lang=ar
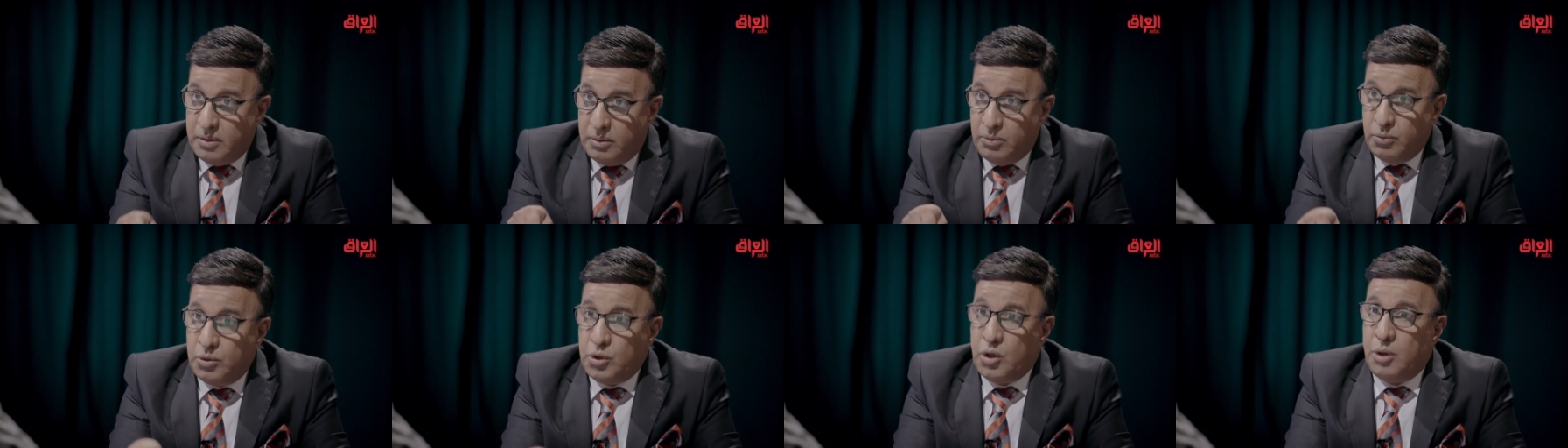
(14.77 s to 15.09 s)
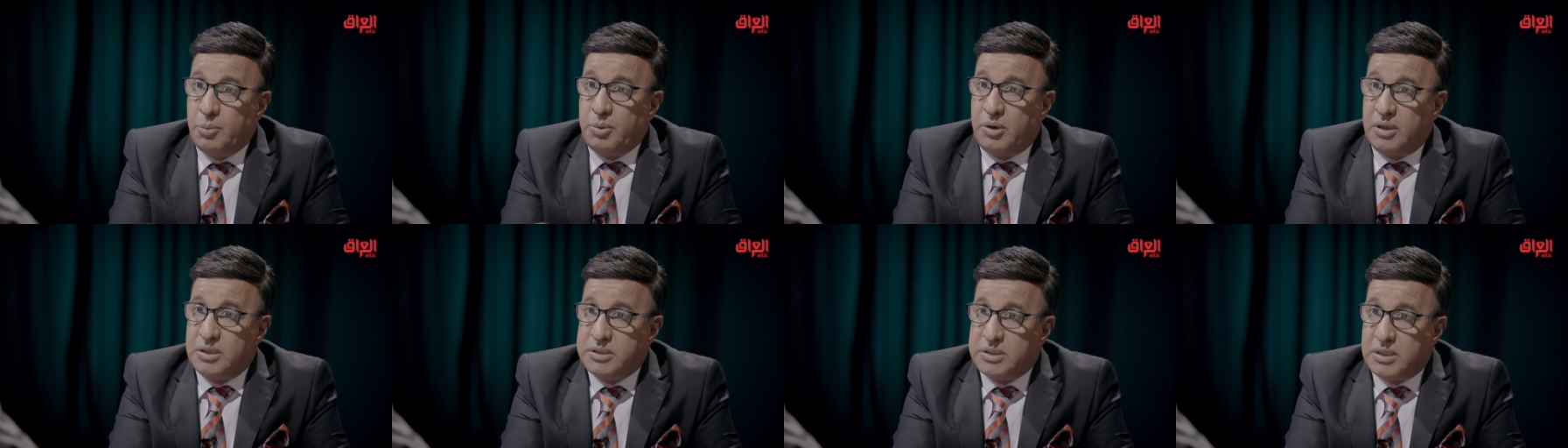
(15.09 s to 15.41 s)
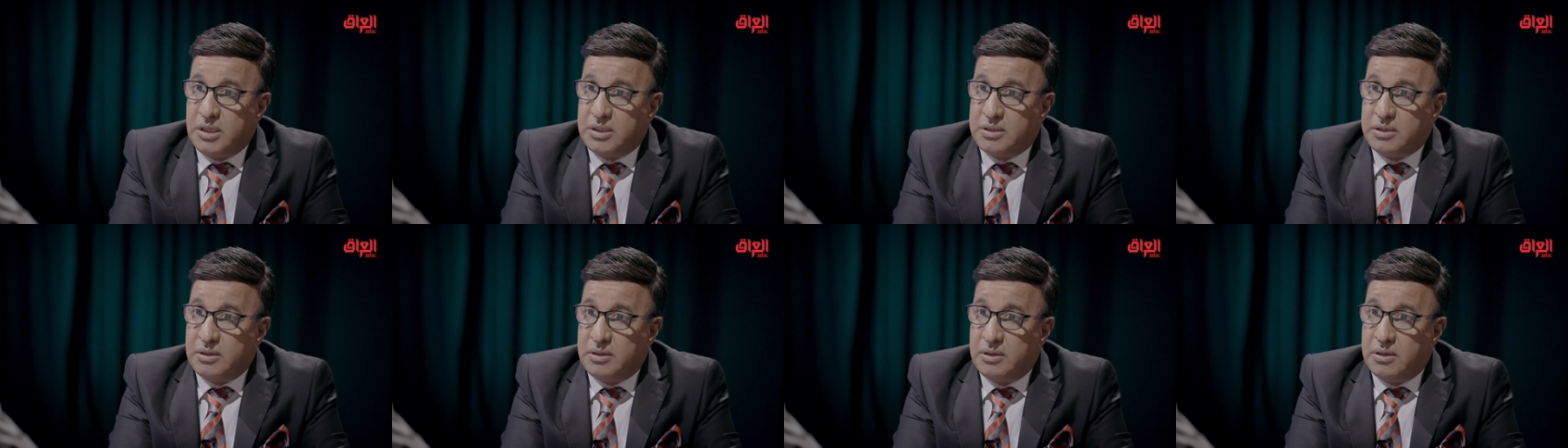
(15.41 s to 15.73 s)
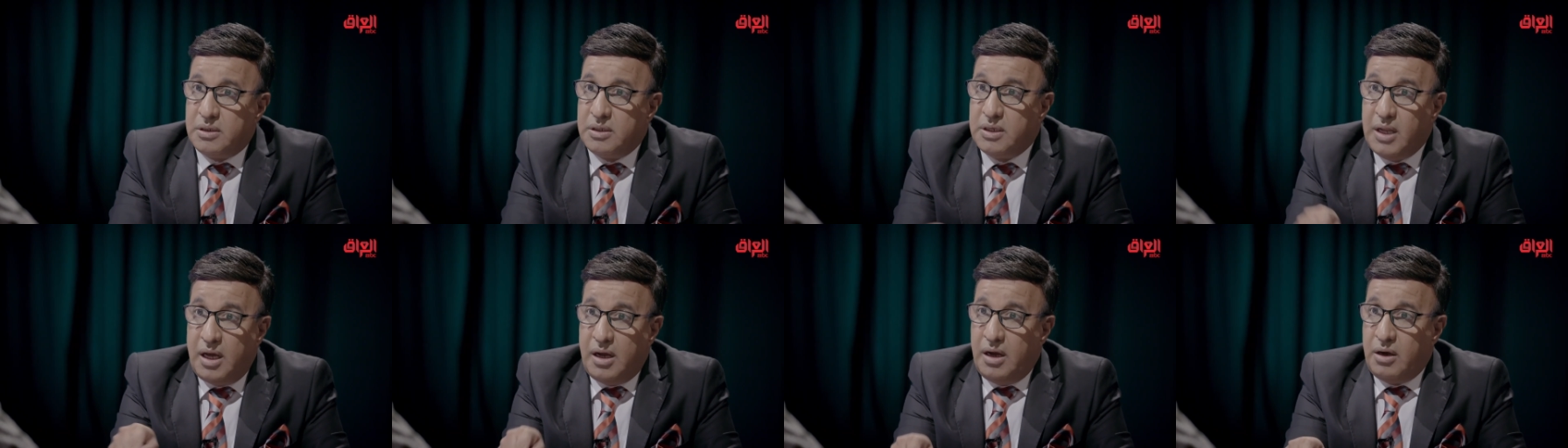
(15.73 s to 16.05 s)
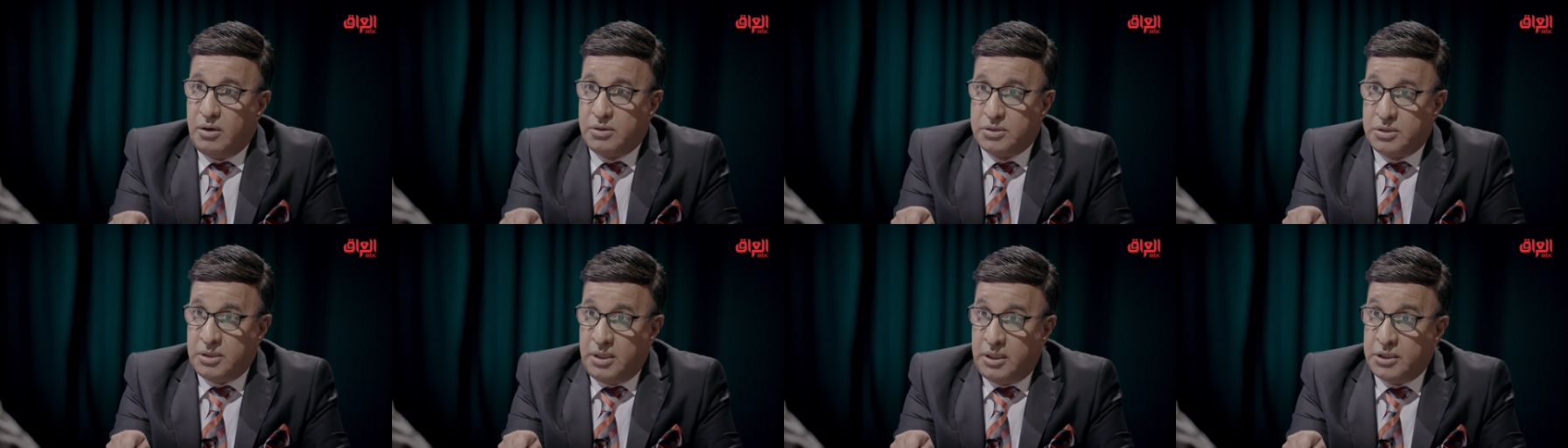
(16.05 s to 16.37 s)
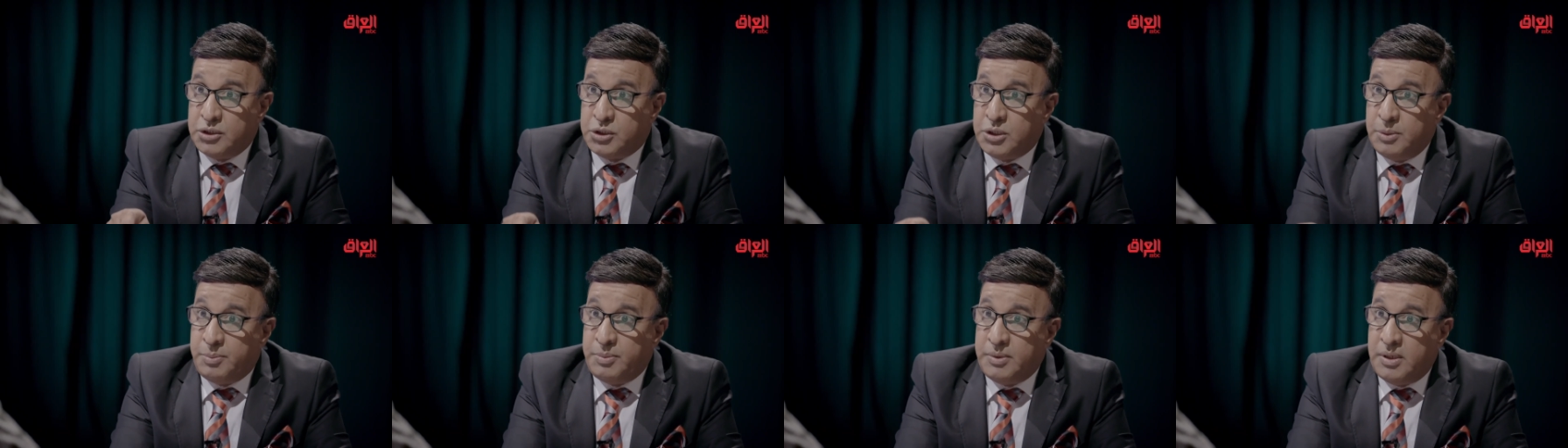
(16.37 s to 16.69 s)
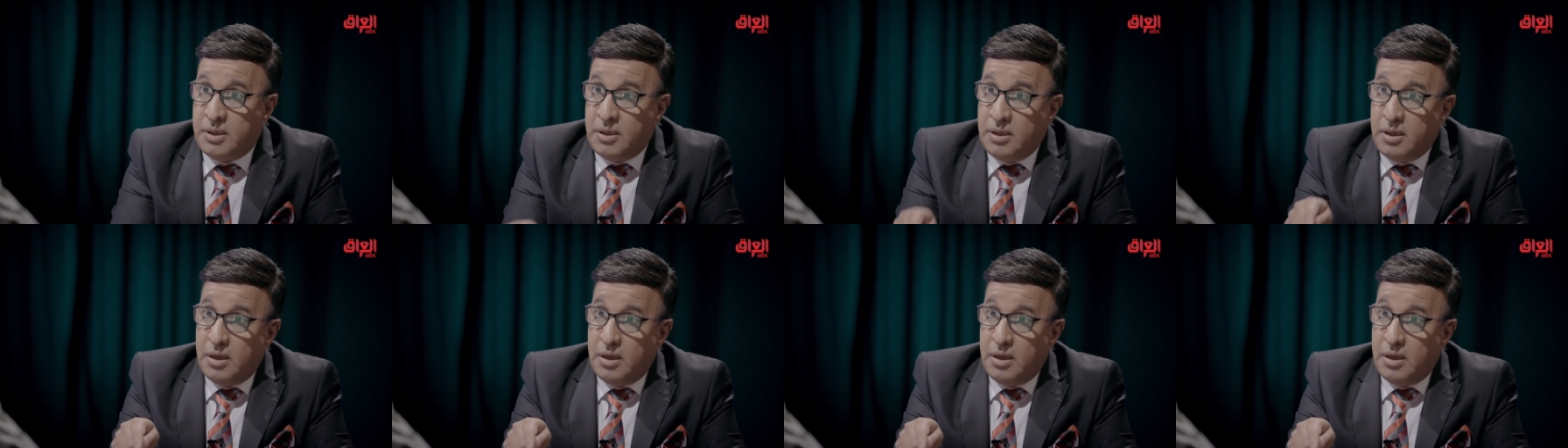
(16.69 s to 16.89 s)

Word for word: واليوم خلصت لا اقصد عن جبنه